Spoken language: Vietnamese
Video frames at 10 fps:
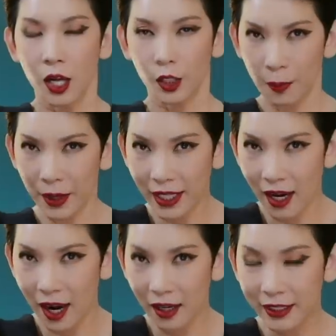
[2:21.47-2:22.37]
Còn bây
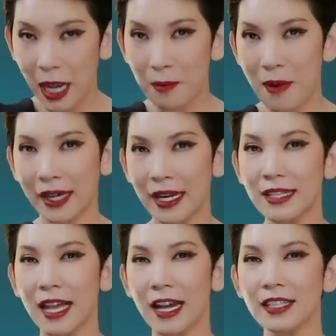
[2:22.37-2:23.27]
giờ các bạn đã
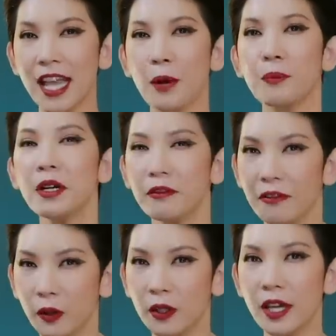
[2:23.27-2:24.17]
sẵn sàng bước
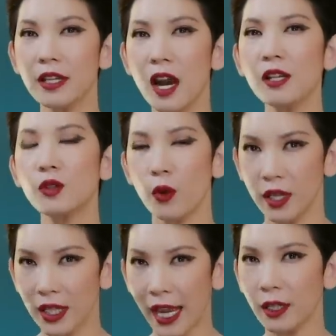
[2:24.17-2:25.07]
vào thế giới
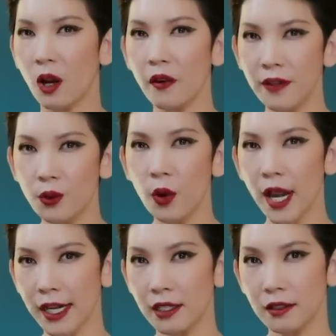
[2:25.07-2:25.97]
chuyện ngại nói với Xuan
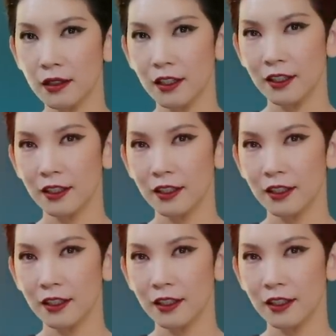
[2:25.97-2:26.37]
Lan chưa?